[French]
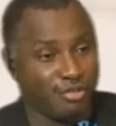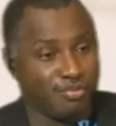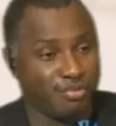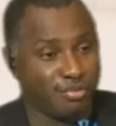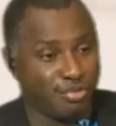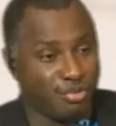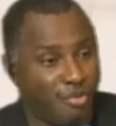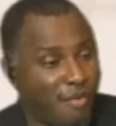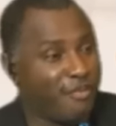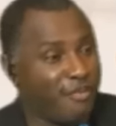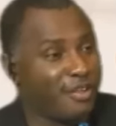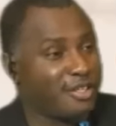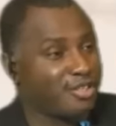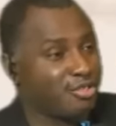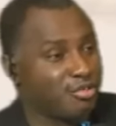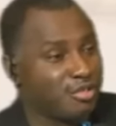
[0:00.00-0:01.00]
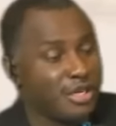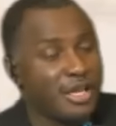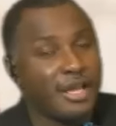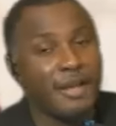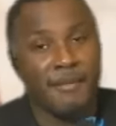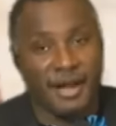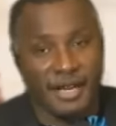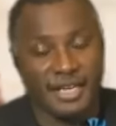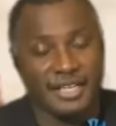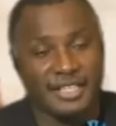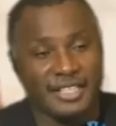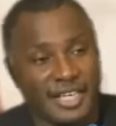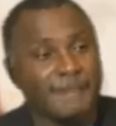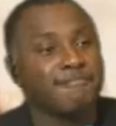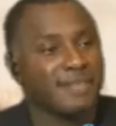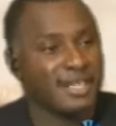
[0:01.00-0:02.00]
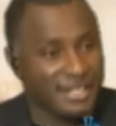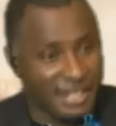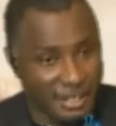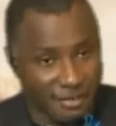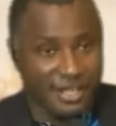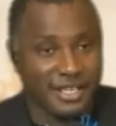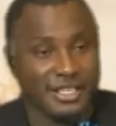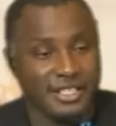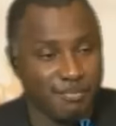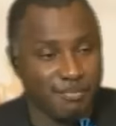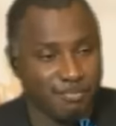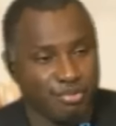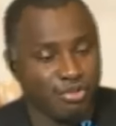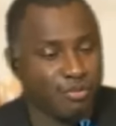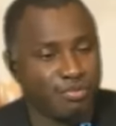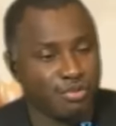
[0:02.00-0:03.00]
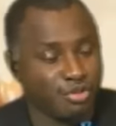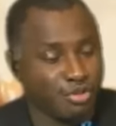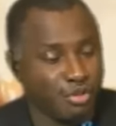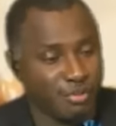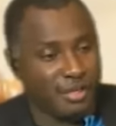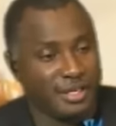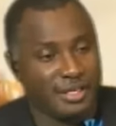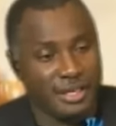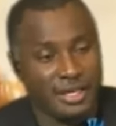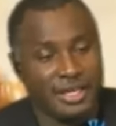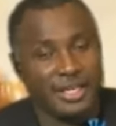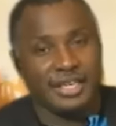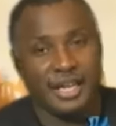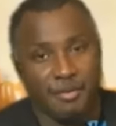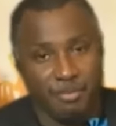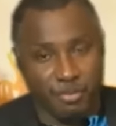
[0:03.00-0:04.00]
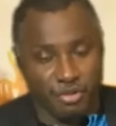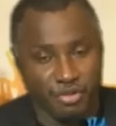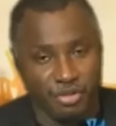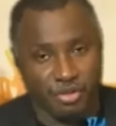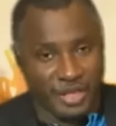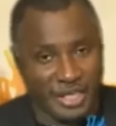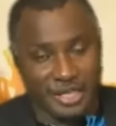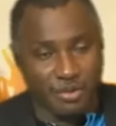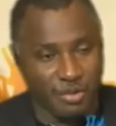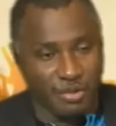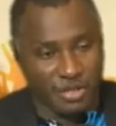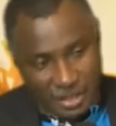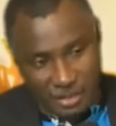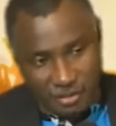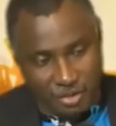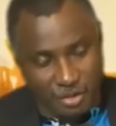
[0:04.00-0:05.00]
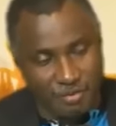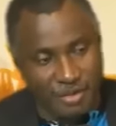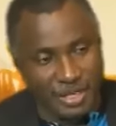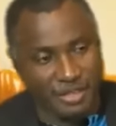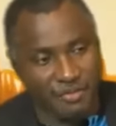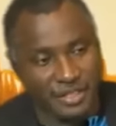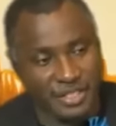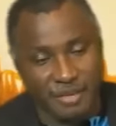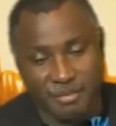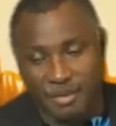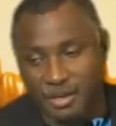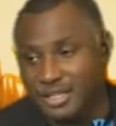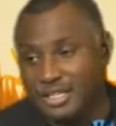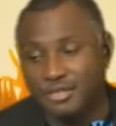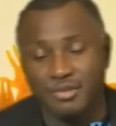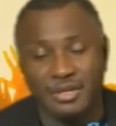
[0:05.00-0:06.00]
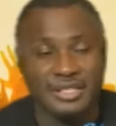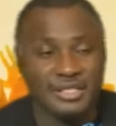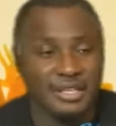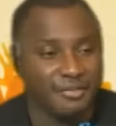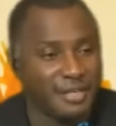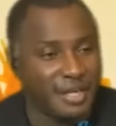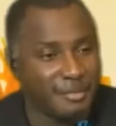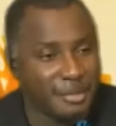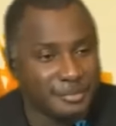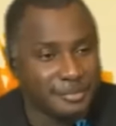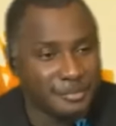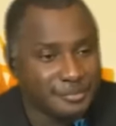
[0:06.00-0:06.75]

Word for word: pour Dieu, on va faire telle chose. Mais en réalité, c'est vrai qu'il dit pour Dieu, pour Dieu, mais il y a un peu de son ego qui se manifeste là-bas. Qui choisir finalement